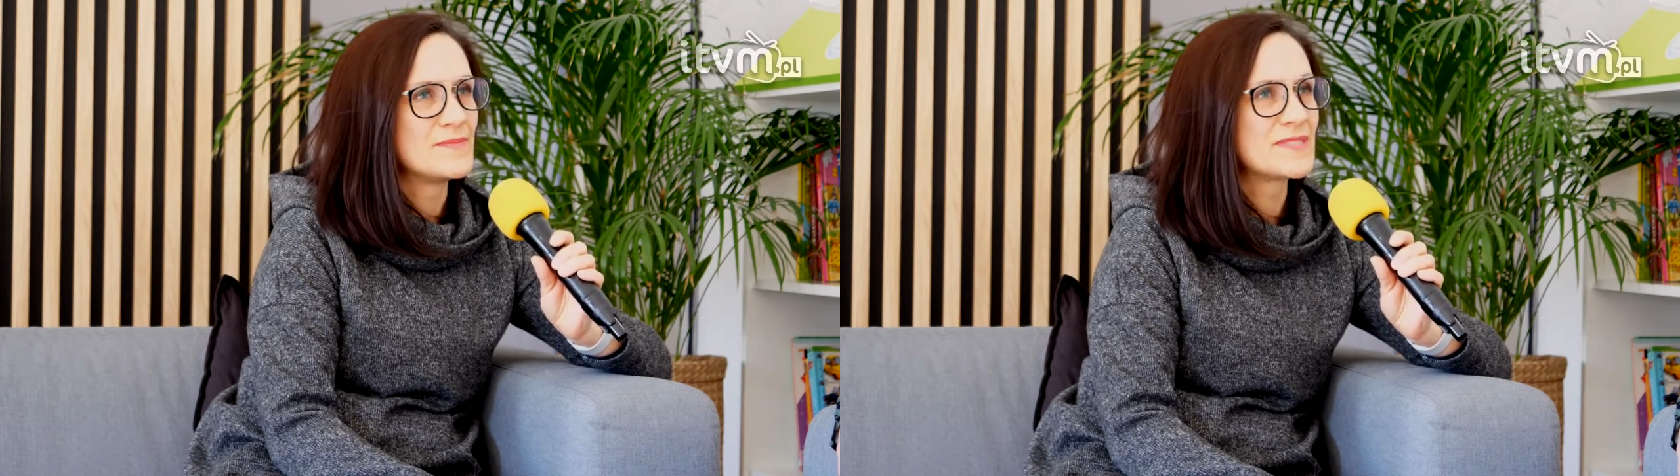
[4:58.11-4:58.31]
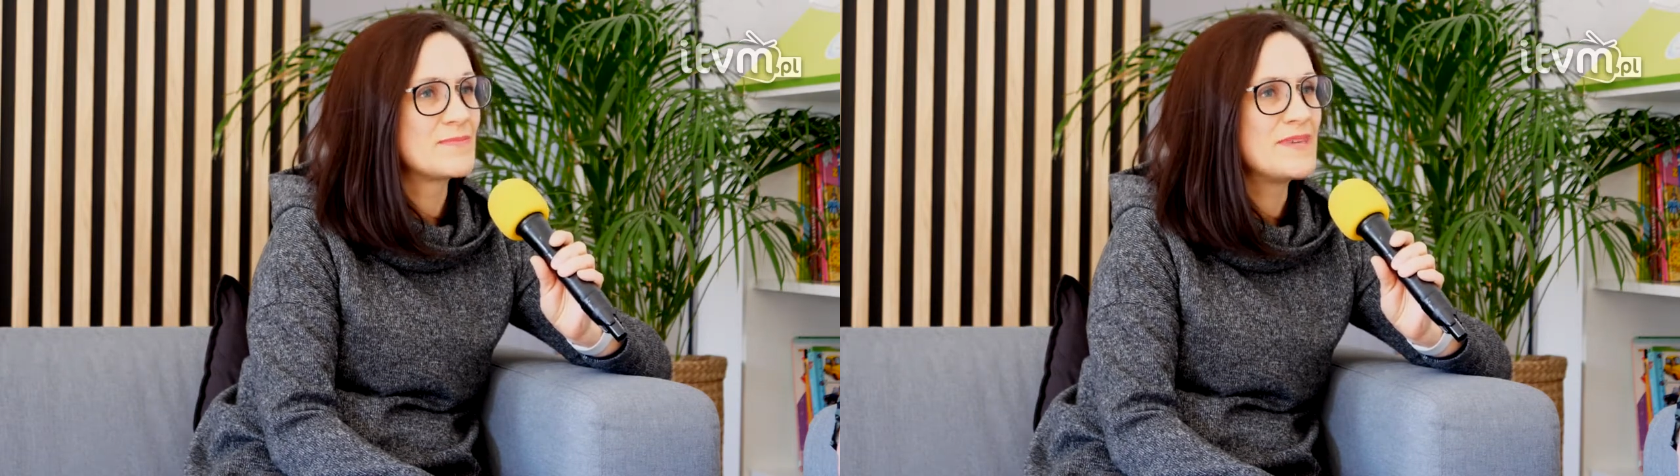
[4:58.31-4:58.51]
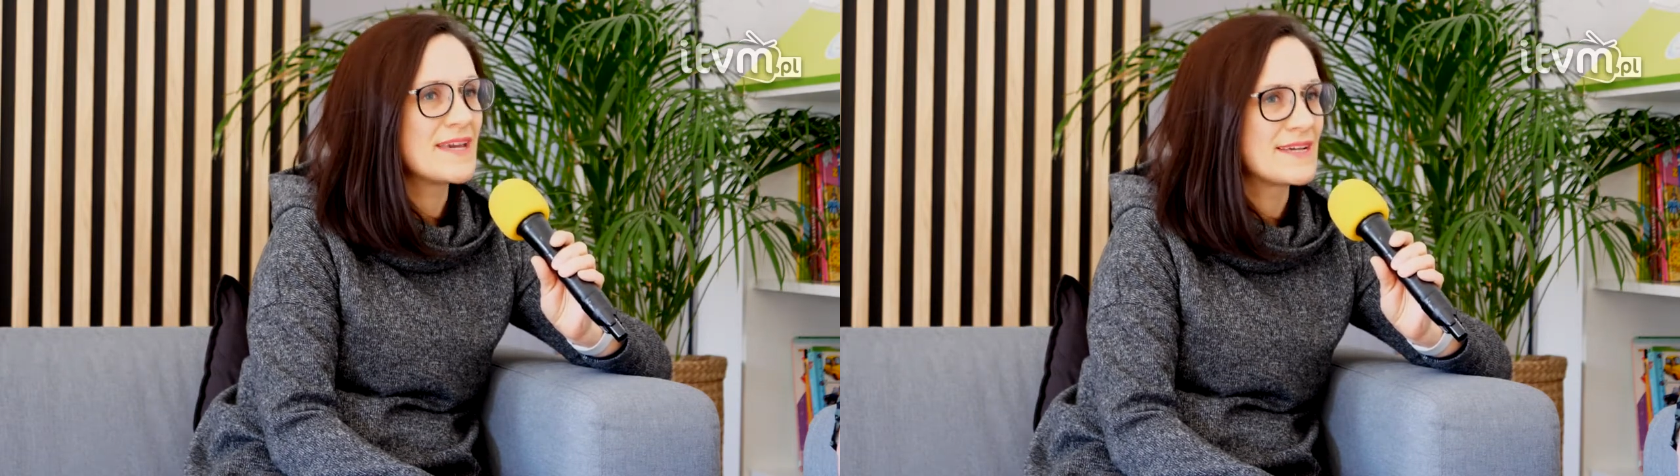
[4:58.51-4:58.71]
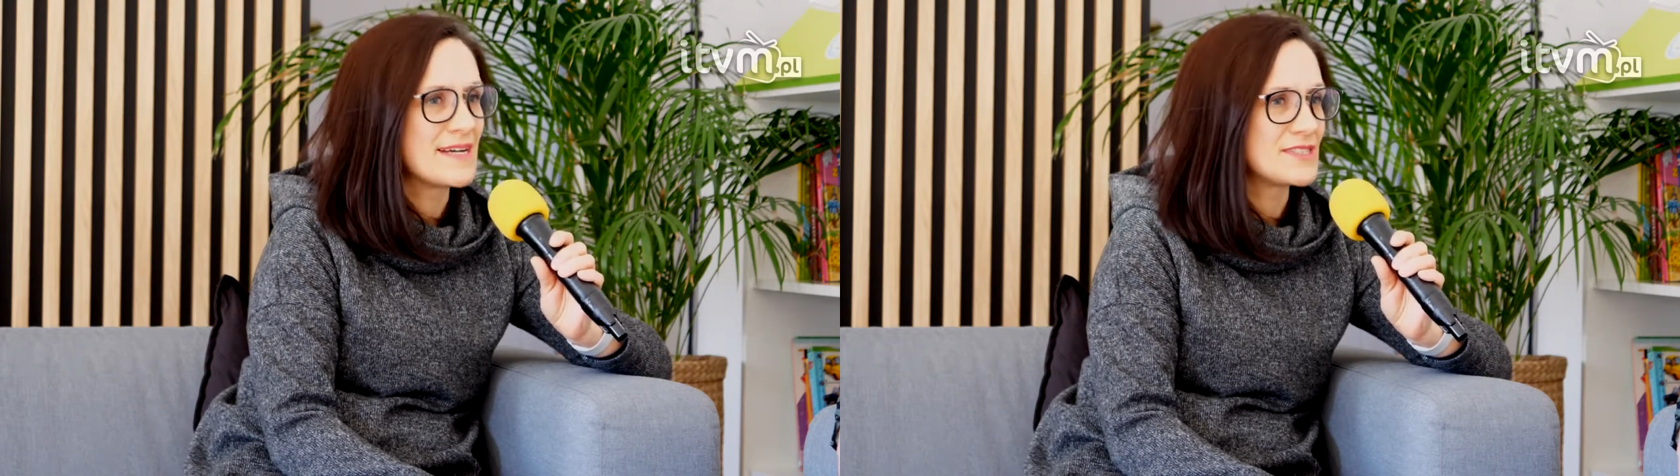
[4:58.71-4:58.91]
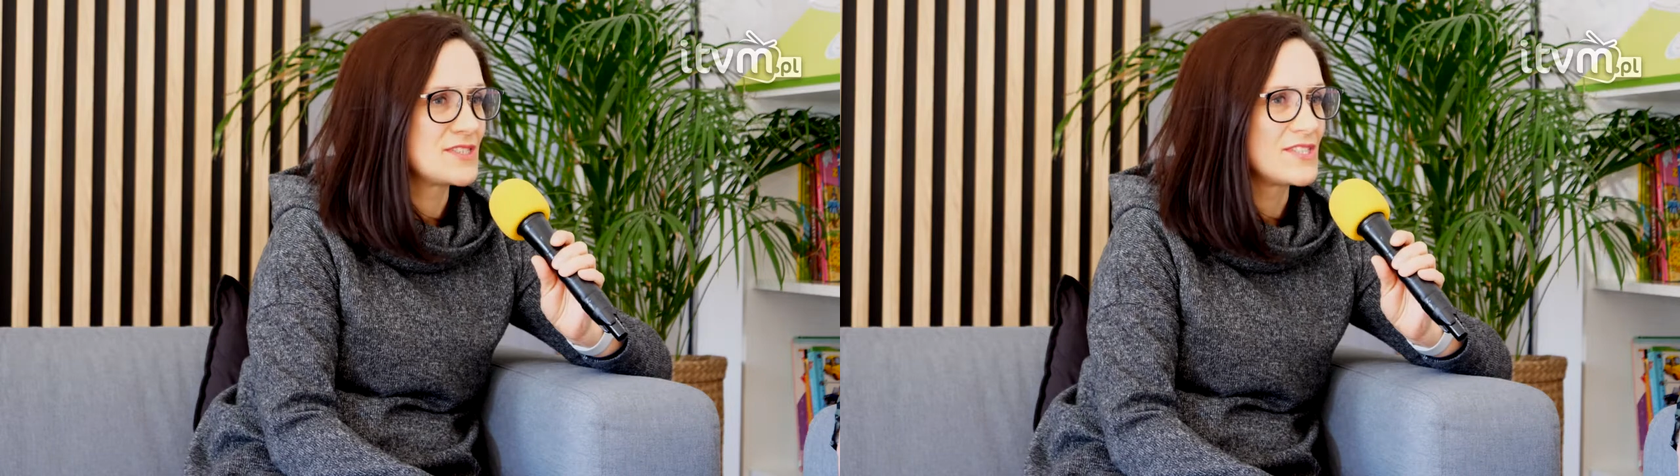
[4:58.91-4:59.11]

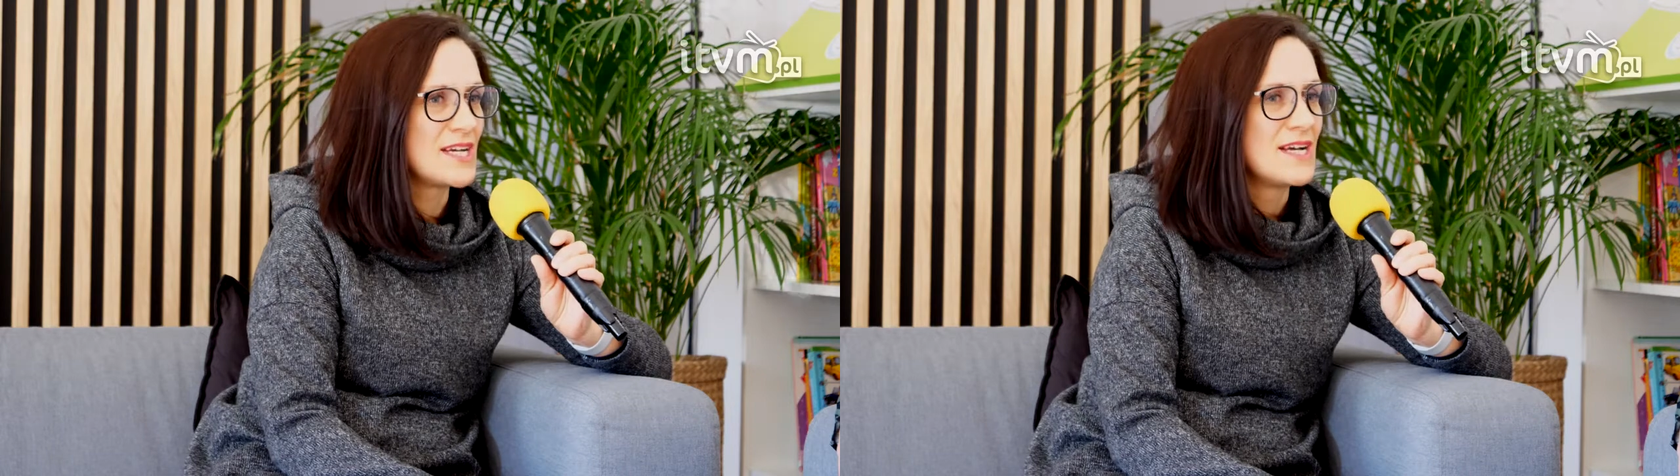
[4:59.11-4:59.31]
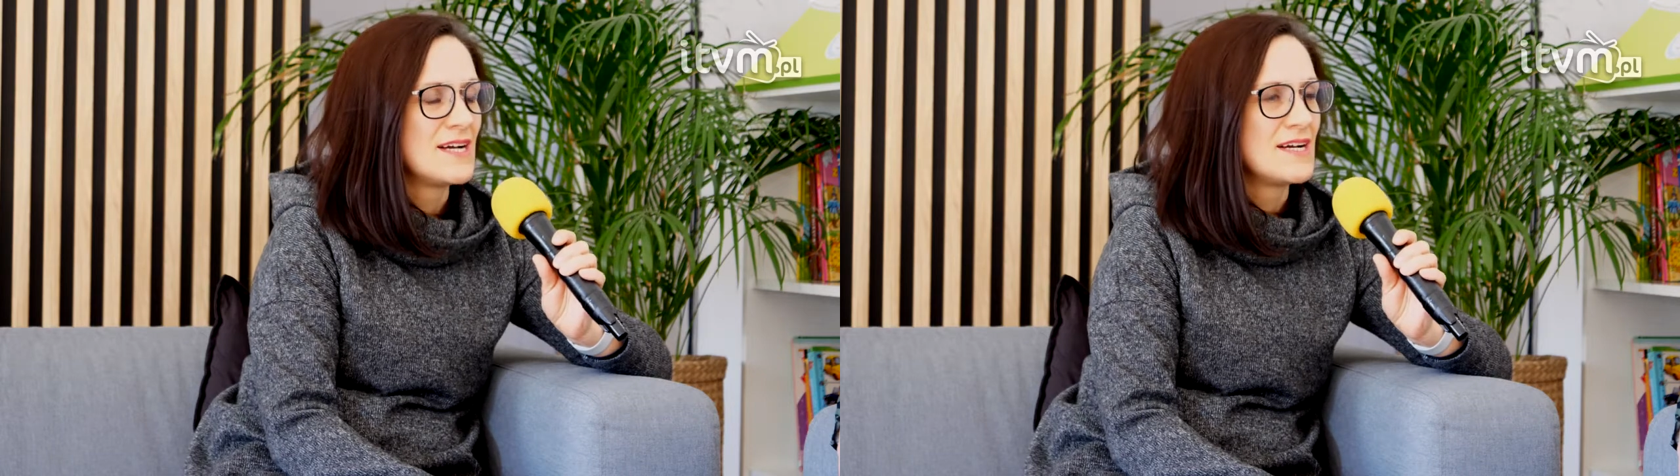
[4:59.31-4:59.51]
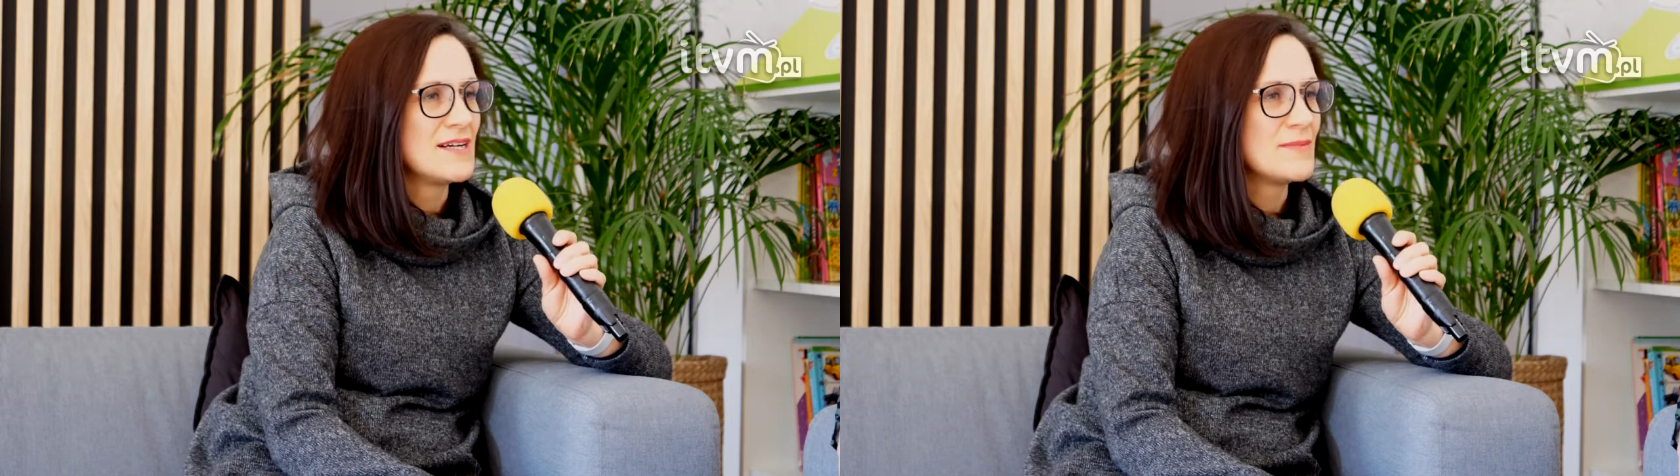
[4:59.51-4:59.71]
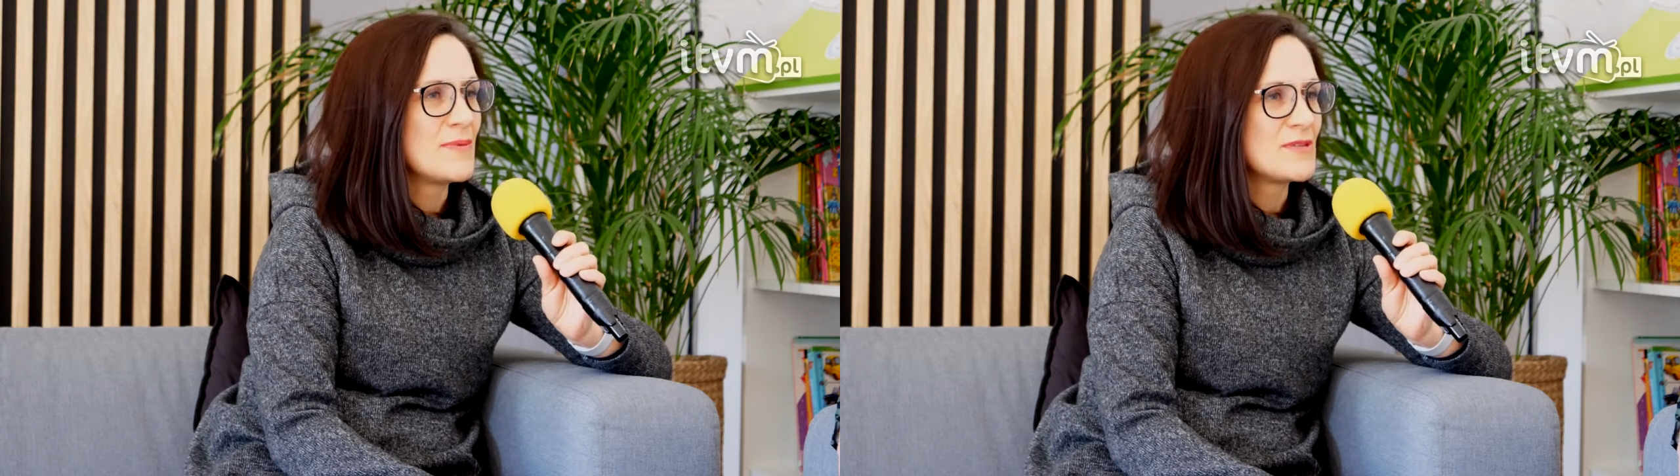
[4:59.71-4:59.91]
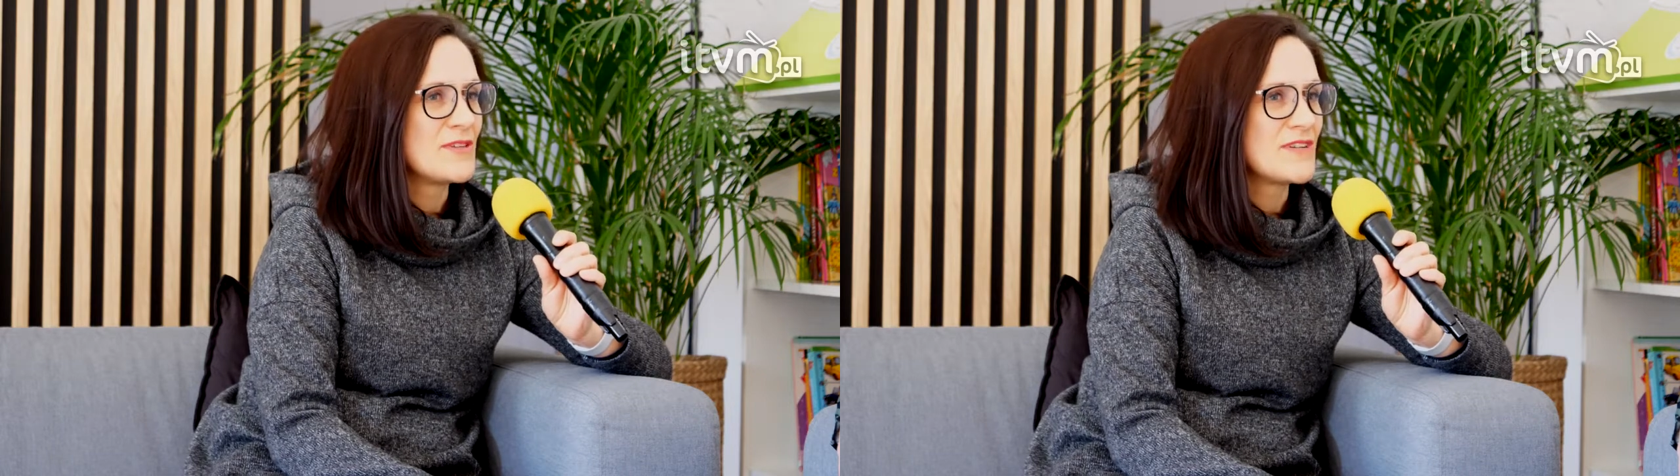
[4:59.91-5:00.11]
zbiegać, e,
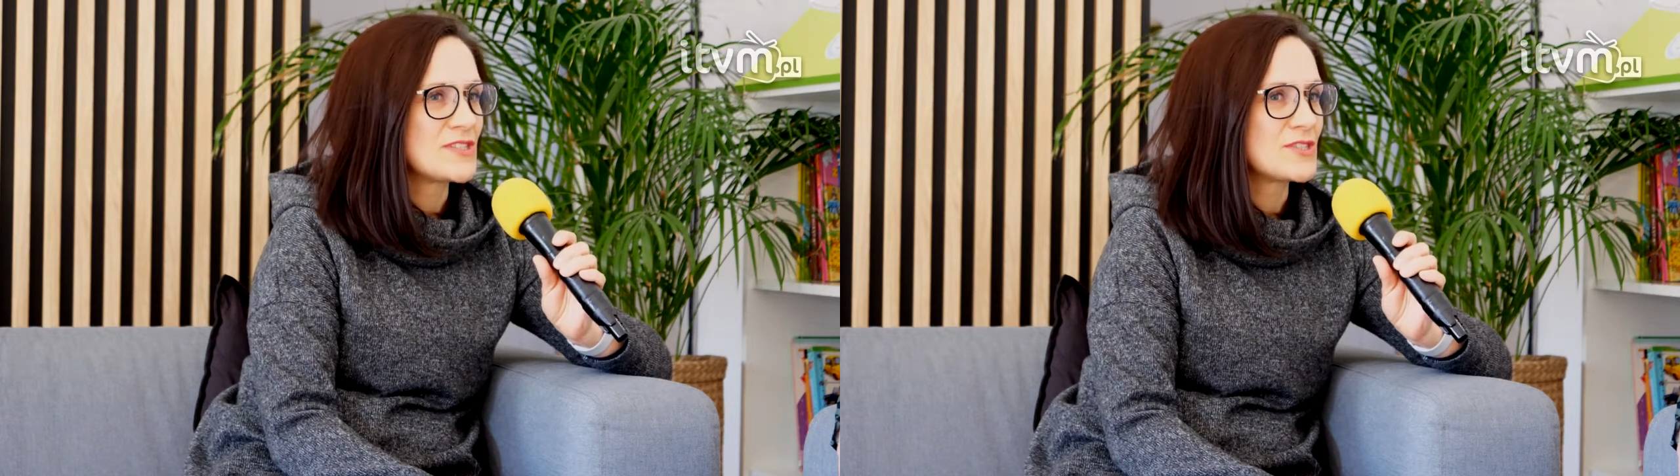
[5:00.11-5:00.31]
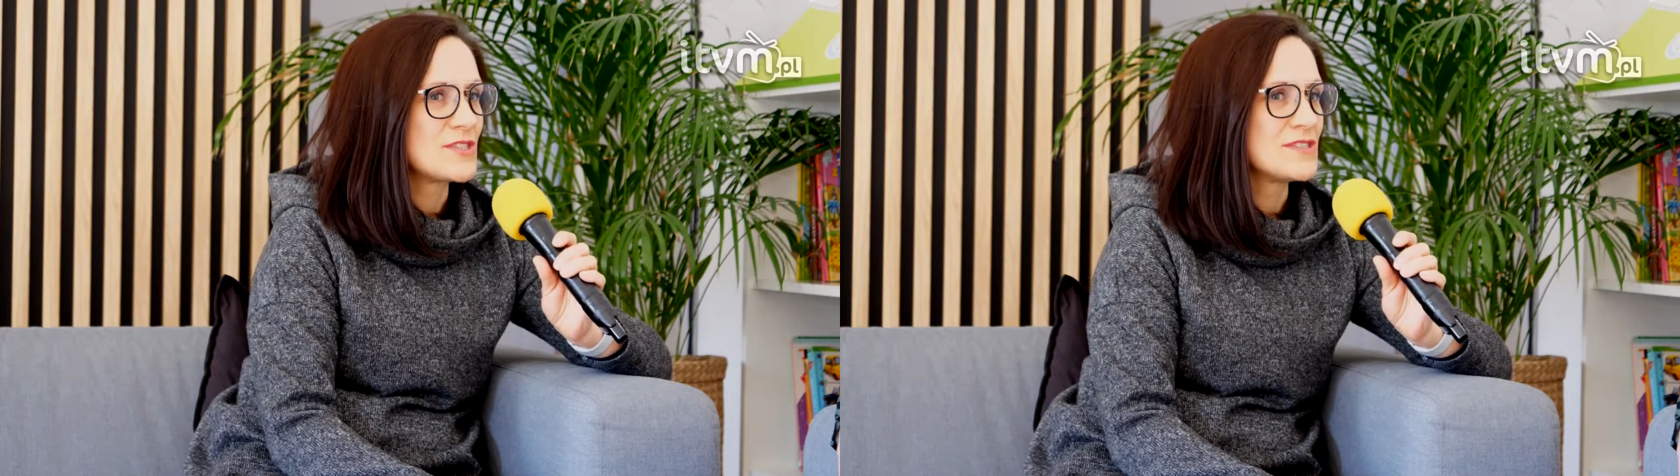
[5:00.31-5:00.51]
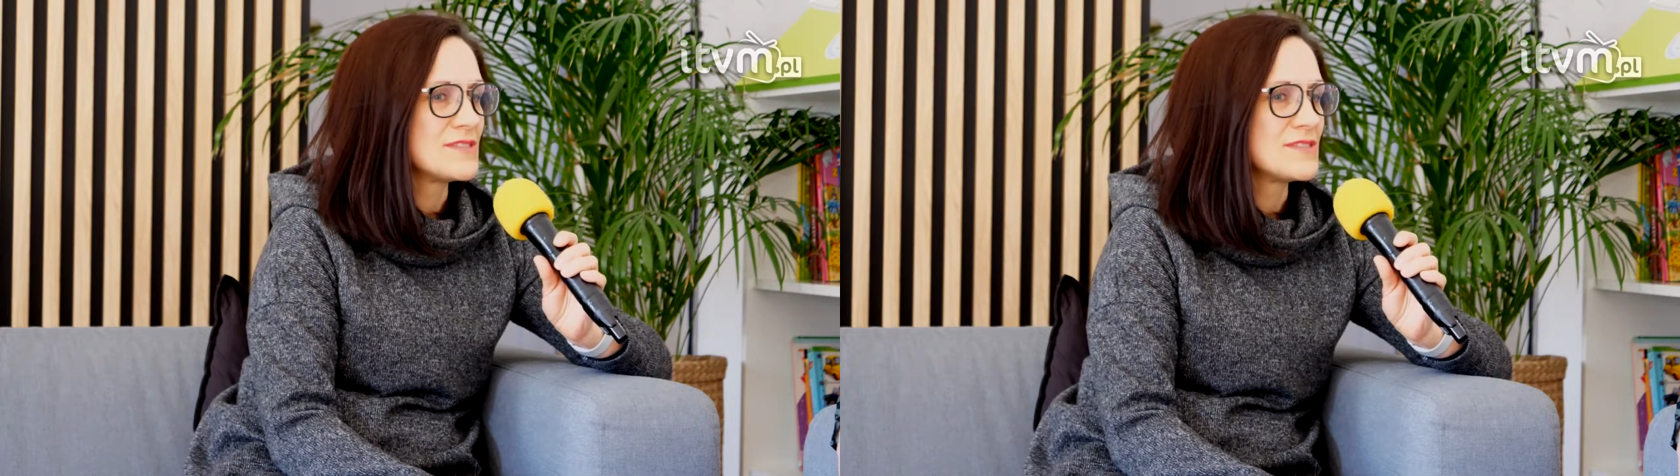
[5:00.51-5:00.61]
ponieważ